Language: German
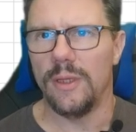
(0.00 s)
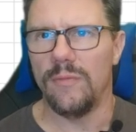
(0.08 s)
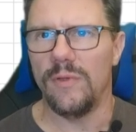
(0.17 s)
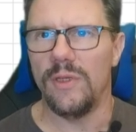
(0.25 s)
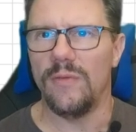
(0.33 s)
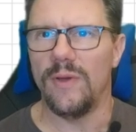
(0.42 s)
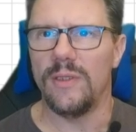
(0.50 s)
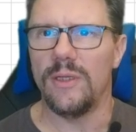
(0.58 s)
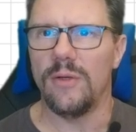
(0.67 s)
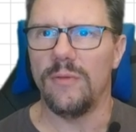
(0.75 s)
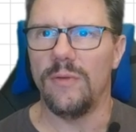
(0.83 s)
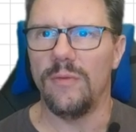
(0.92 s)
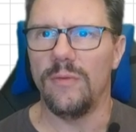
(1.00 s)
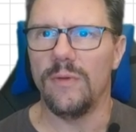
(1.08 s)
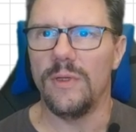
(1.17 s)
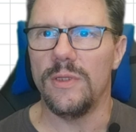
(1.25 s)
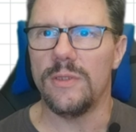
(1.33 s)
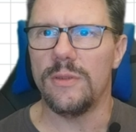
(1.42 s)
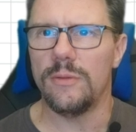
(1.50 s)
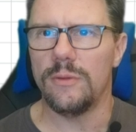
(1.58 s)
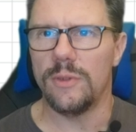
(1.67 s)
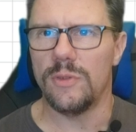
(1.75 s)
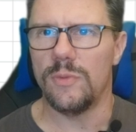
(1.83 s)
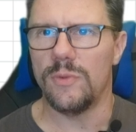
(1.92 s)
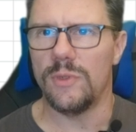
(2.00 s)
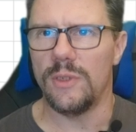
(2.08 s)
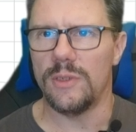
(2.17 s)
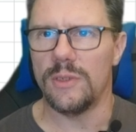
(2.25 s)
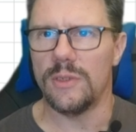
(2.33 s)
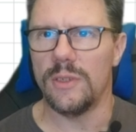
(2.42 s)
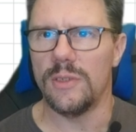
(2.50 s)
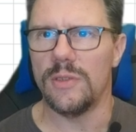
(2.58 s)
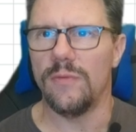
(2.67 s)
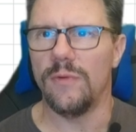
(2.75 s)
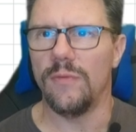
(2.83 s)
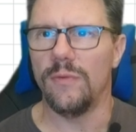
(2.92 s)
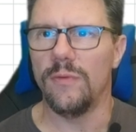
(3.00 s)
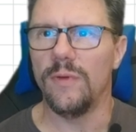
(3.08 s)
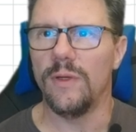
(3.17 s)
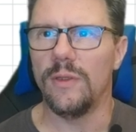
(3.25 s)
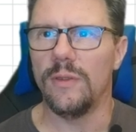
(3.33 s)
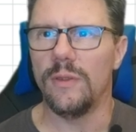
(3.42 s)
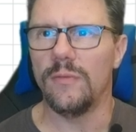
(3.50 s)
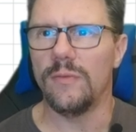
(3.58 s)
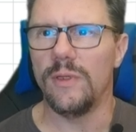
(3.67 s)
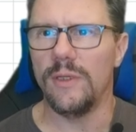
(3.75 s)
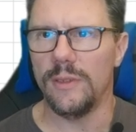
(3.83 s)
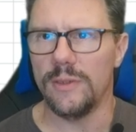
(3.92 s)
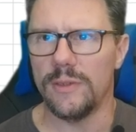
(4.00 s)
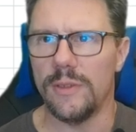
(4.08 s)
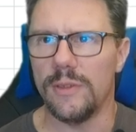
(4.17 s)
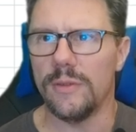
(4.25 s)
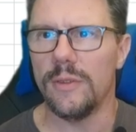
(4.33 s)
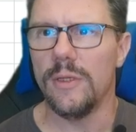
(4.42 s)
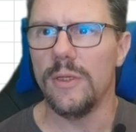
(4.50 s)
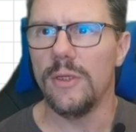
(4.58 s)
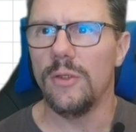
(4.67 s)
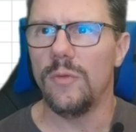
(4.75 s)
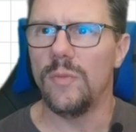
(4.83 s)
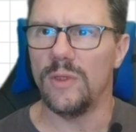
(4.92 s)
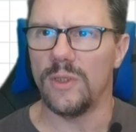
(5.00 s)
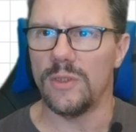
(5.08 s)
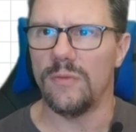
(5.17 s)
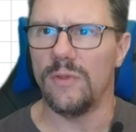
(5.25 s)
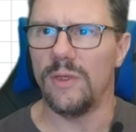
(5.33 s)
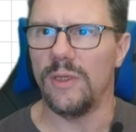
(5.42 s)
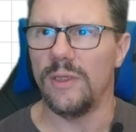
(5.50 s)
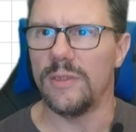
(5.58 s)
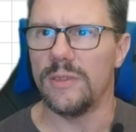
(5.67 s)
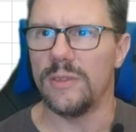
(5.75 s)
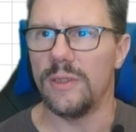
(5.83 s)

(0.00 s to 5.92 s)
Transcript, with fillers: Dann will ich weiter auf die fünf Gläser. Und dazu muss ich jetzt das Ganze verfünffachen auf der linken Seite und mache das auf der rechten